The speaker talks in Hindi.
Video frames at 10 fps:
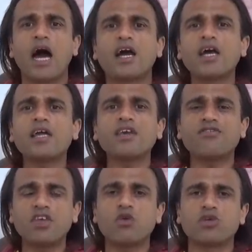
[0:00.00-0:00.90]
अगर
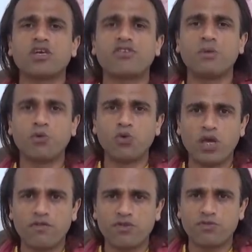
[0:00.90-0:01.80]
किसी को जैसे
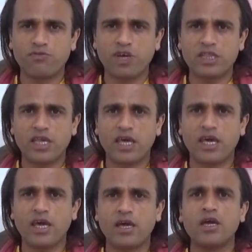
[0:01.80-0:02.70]
बूढ़े व्यक्ति
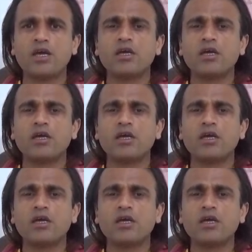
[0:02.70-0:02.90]
हैं